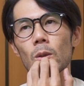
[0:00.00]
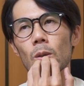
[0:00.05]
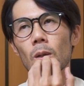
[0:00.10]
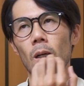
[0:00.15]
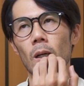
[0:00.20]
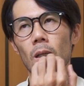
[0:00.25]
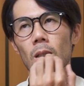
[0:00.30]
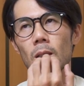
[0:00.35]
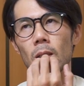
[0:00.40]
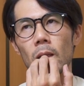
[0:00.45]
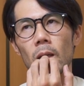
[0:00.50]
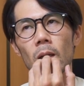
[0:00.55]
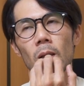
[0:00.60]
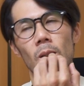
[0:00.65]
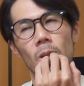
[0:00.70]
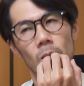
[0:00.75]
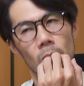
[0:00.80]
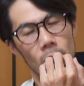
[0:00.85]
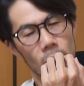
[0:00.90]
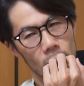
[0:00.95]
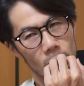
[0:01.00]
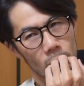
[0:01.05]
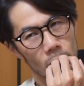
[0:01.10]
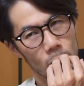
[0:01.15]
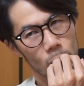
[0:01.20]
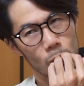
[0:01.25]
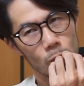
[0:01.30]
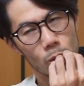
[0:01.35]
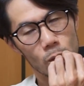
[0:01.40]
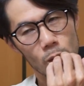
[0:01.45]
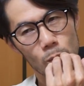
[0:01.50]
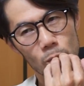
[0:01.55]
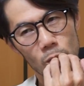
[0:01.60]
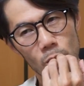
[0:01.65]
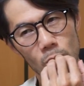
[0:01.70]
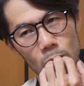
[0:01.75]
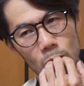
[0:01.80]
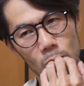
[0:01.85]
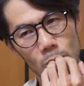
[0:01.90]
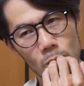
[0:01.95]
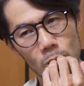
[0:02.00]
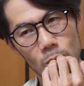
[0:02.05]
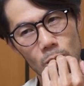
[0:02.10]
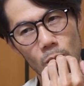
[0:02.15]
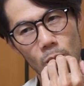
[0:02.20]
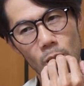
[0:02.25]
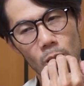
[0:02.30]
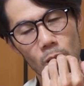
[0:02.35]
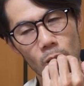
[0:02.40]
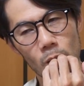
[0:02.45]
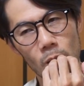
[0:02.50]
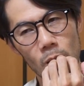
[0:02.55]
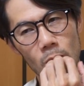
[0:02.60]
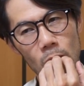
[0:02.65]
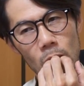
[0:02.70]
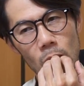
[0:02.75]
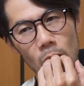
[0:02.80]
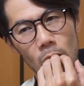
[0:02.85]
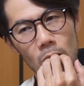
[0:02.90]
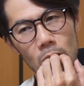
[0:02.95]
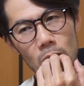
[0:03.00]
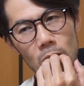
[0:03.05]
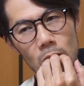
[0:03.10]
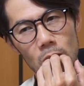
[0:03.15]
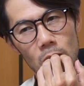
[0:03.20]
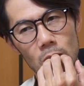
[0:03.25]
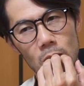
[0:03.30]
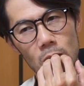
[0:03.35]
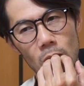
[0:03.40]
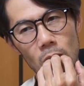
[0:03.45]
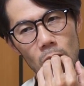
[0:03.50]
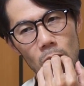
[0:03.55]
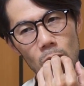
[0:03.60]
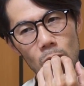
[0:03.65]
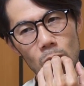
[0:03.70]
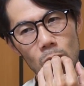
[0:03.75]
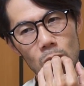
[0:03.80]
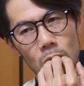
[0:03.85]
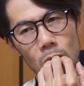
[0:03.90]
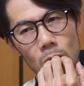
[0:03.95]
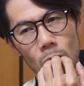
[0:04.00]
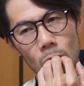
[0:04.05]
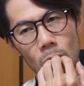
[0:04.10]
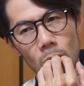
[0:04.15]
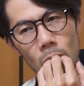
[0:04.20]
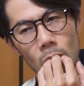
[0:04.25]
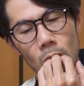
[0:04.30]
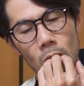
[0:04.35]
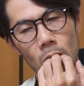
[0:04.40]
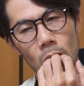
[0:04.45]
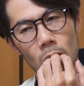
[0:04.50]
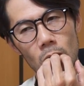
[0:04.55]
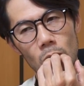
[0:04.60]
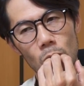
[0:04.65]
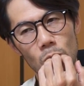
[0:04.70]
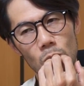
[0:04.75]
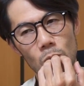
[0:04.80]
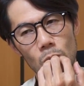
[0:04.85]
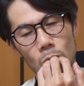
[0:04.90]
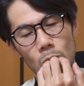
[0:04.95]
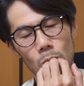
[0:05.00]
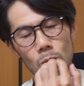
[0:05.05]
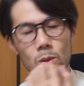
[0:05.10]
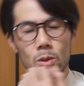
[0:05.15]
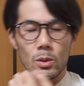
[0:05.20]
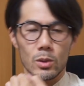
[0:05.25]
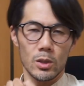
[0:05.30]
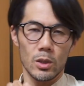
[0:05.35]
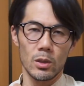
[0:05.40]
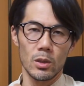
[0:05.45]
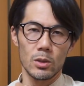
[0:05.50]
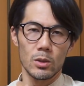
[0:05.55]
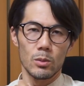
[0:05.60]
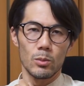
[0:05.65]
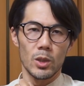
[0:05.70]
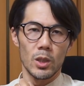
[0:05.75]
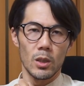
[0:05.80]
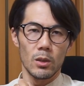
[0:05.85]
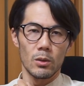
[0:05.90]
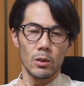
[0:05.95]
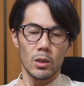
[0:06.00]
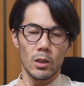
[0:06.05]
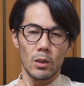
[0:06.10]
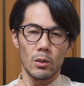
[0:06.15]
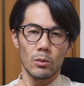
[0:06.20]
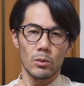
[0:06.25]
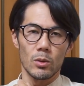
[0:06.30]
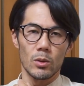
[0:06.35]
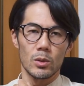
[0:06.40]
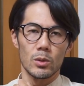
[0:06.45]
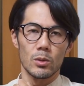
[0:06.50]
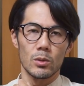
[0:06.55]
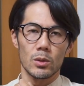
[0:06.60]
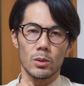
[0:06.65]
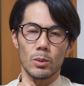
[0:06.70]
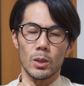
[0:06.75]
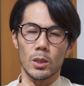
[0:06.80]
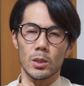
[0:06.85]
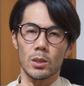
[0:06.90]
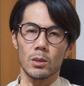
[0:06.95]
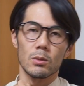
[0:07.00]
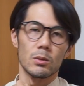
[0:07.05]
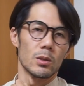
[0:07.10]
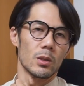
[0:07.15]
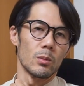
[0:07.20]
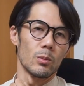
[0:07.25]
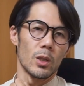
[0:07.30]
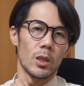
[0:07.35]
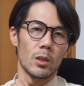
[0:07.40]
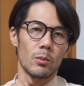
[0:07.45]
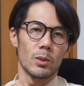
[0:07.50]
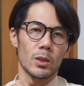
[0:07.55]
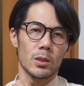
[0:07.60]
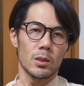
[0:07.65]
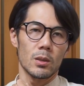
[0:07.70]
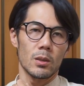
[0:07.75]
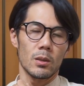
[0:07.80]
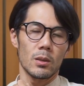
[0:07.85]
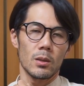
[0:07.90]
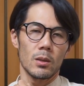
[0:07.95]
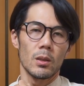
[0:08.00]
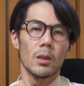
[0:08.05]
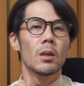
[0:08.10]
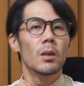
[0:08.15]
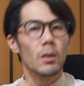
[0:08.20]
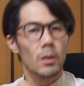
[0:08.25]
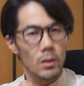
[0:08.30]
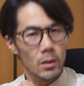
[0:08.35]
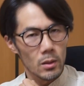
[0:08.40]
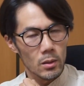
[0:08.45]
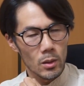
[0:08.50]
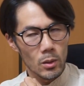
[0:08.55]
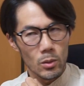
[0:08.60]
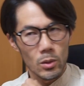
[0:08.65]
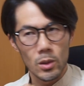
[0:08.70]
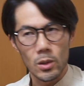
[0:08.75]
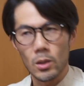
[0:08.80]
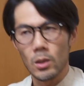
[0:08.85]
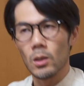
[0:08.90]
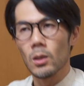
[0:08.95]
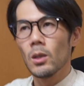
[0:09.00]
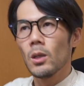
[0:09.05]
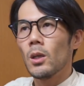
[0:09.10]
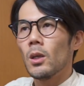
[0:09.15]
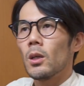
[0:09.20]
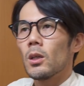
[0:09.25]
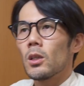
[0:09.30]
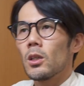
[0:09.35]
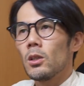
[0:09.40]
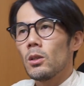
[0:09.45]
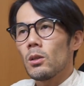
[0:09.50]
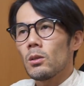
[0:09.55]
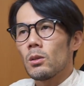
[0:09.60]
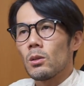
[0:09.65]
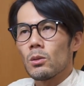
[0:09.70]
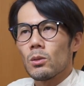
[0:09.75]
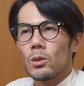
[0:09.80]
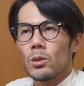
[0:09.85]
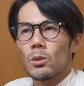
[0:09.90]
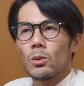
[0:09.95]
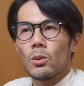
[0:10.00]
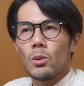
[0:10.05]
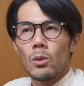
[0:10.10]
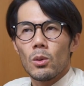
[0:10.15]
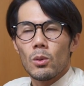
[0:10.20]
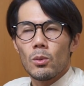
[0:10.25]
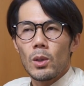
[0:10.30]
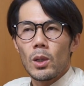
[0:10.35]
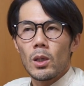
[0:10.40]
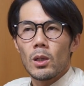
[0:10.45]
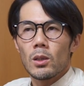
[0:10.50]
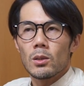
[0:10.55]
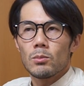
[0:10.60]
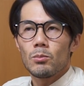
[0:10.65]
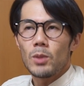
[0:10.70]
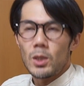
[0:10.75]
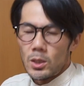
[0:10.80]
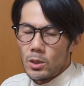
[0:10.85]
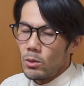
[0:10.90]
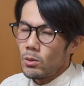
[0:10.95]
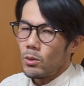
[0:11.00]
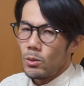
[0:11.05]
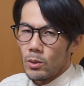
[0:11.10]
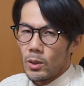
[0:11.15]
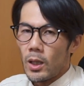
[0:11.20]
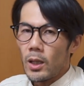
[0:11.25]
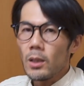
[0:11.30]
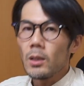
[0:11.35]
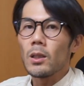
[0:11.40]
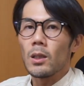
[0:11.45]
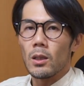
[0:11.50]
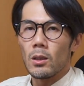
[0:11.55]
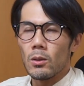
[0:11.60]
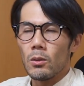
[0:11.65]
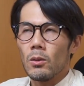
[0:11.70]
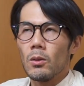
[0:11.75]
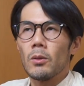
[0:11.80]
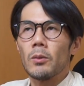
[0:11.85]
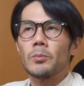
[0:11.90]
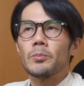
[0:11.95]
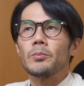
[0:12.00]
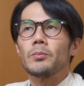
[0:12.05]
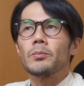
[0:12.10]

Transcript: く分かって、OMDS すげーなーって感心しているうちの、要素の一つとして 20mmF1.4 の非常に素晴らしい写りもありました。なのでね、気になっている人は、まあ、ちょっとお高いんだけど、